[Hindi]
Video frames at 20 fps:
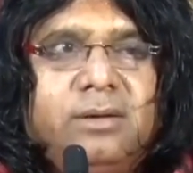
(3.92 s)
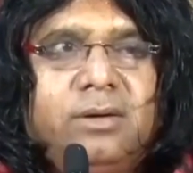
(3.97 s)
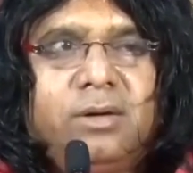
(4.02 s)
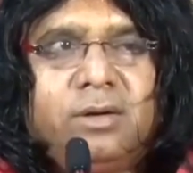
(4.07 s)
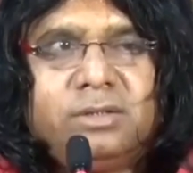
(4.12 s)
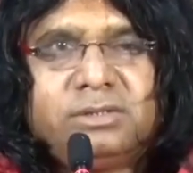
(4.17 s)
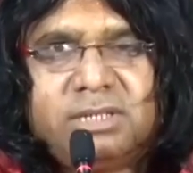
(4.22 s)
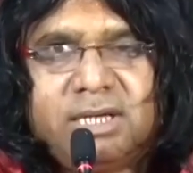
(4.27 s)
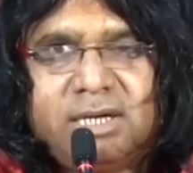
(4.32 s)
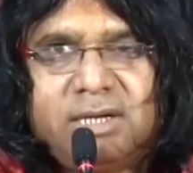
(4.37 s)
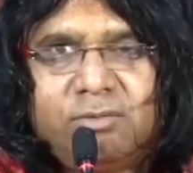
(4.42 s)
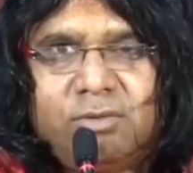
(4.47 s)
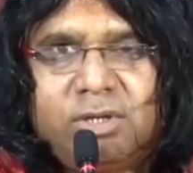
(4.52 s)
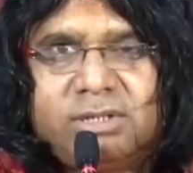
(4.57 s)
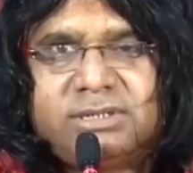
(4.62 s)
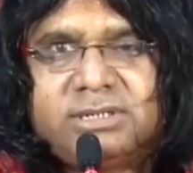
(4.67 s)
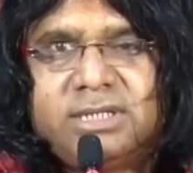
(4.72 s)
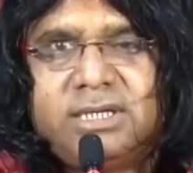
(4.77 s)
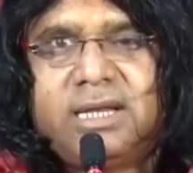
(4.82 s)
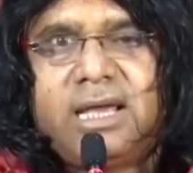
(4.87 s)
और जरूरत
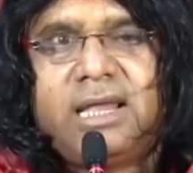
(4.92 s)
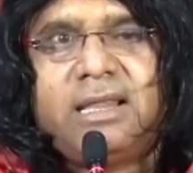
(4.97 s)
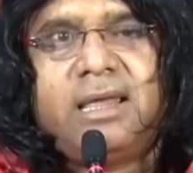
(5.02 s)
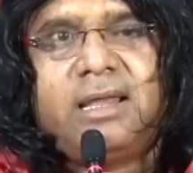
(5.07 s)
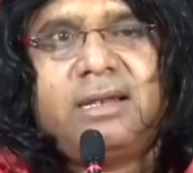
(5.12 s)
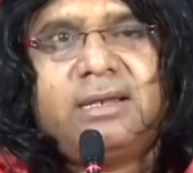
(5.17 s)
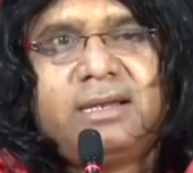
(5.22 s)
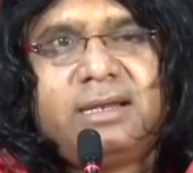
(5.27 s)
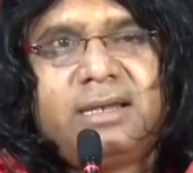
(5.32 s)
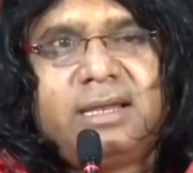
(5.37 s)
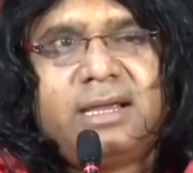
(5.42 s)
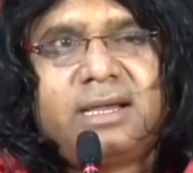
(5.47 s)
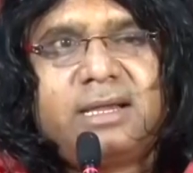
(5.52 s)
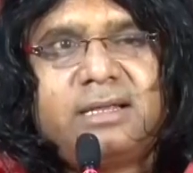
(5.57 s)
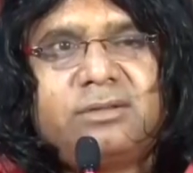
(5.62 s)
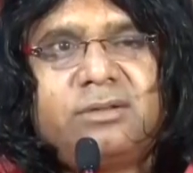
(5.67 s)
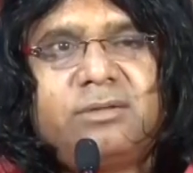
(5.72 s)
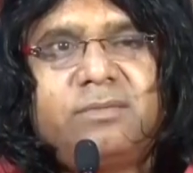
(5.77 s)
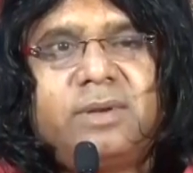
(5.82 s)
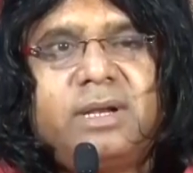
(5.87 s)
से ज्यादा ले लेंगे
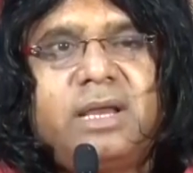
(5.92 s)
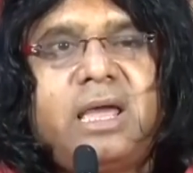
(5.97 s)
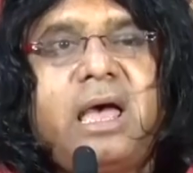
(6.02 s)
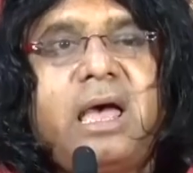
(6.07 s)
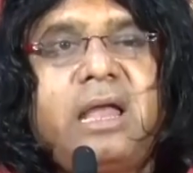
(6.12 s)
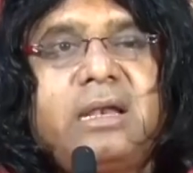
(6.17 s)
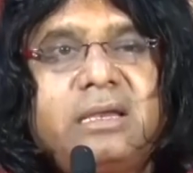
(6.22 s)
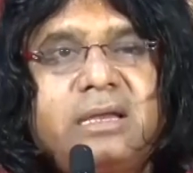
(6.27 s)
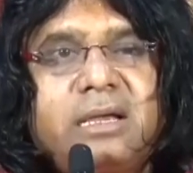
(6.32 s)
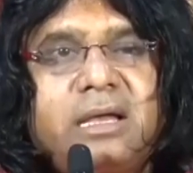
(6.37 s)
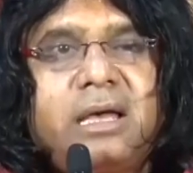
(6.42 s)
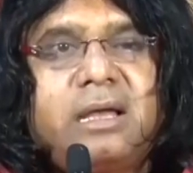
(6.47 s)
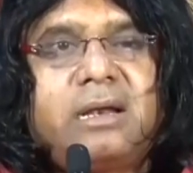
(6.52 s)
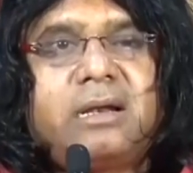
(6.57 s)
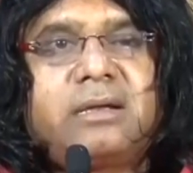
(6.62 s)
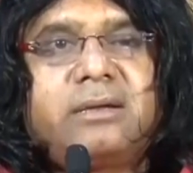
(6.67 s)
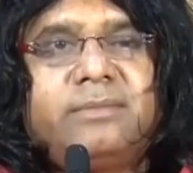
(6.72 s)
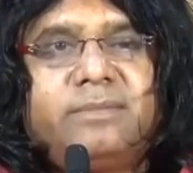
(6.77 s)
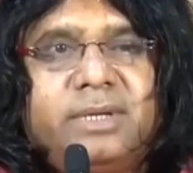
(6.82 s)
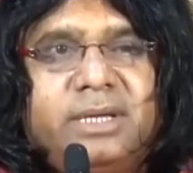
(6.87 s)
तो बड़े
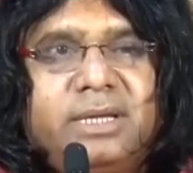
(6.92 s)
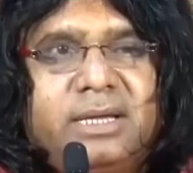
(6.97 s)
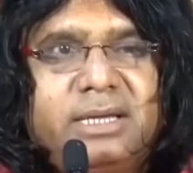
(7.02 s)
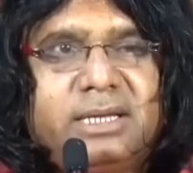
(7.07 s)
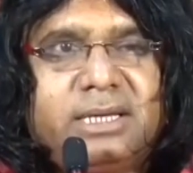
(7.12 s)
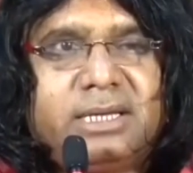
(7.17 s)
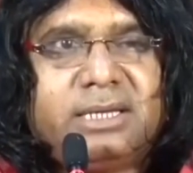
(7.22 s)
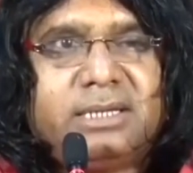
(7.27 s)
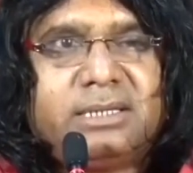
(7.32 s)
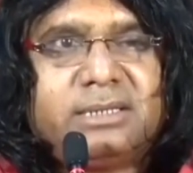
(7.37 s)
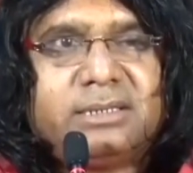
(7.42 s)
हानिकारक भी है ये